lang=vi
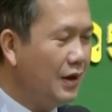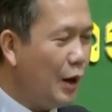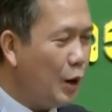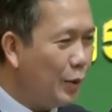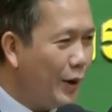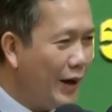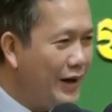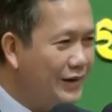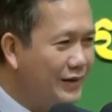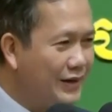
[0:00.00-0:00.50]
ở
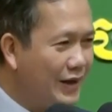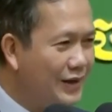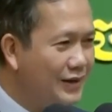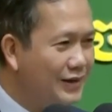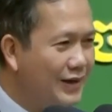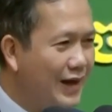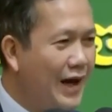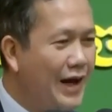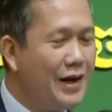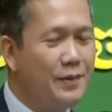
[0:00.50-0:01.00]
vậy tới
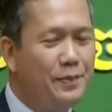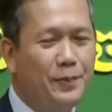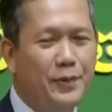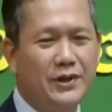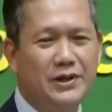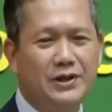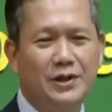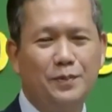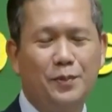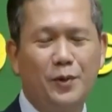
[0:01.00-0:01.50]
đại bị
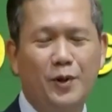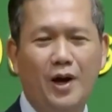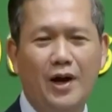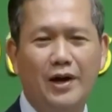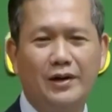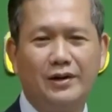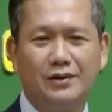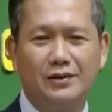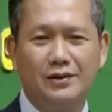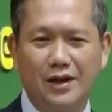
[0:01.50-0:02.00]
chia
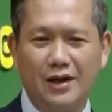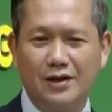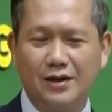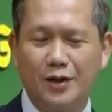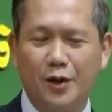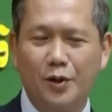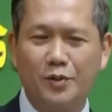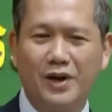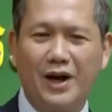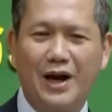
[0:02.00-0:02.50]
rót nâng
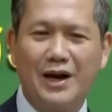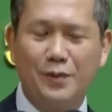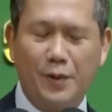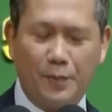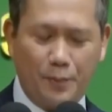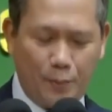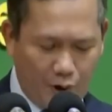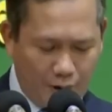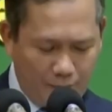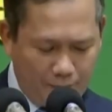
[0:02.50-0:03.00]
con cá vào
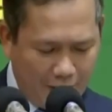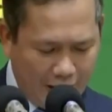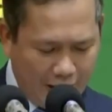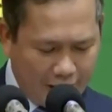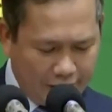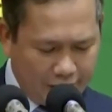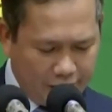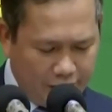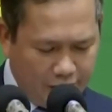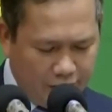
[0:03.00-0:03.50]
pon
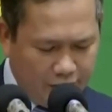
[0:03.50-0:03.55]
bàn